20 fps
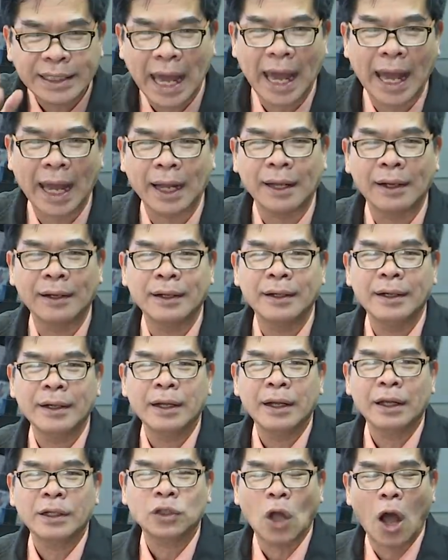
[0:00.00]
แจง
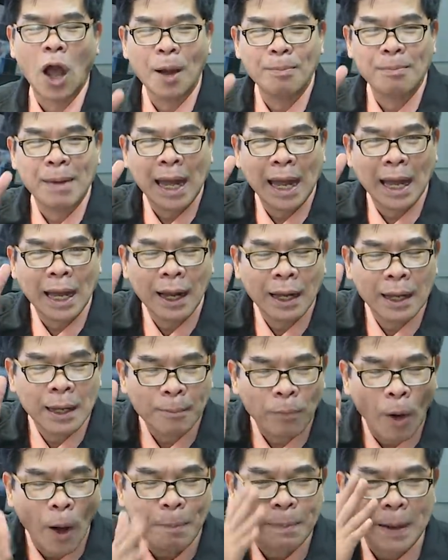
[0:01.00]
ต้องมา
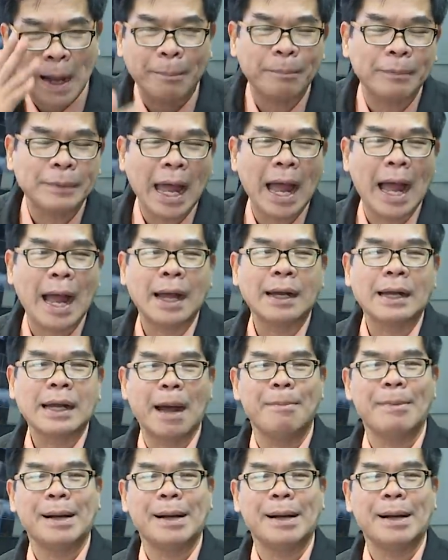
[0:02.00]
พบกับทางกร